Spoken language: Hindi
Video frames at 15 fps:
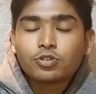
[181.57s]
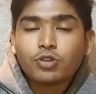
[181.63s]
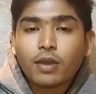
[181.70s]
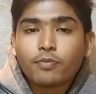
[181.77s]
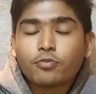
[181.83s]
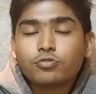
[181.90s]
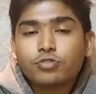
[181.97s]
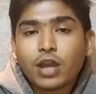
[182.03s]
जो
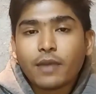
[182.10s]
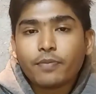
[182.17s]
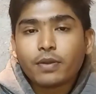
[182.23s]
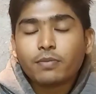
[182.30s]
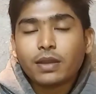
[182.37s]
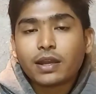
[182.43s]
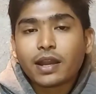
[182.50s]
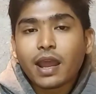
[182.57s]
आपको जहां पर
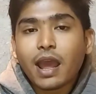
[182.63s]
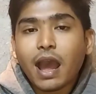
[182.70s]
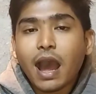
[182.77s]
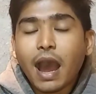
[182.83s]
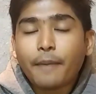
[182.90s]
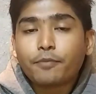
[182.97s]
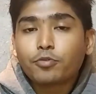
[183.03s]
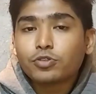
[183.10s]
मिल रहा है
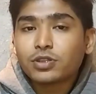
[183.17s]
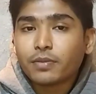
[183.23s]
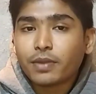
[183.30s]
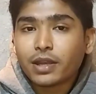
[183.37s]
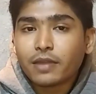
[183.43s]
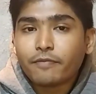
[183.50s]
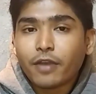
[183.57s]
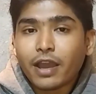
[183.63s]
आप टू
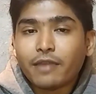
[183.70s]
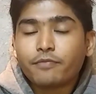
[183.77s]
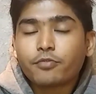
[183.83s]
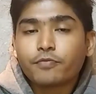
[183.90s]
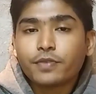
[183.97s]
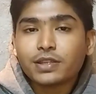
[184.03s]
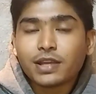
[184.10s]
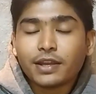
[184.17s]
सेवेंटी फाइव
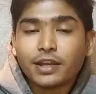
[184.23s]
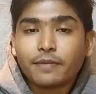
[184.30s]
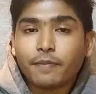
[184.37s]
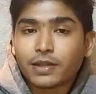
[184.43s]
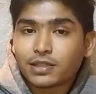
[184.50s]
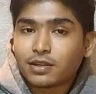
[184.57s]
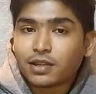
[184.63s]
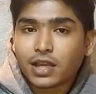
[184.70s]
रुपीज हंड्रेड
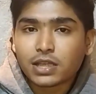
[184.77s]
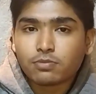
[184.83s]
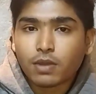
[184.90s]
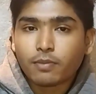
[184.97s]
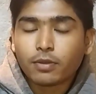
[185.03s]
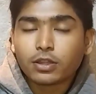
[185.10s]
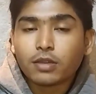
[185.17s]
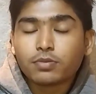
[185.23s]
परसेंट
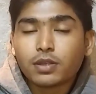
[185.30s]
कैशबैक मतलब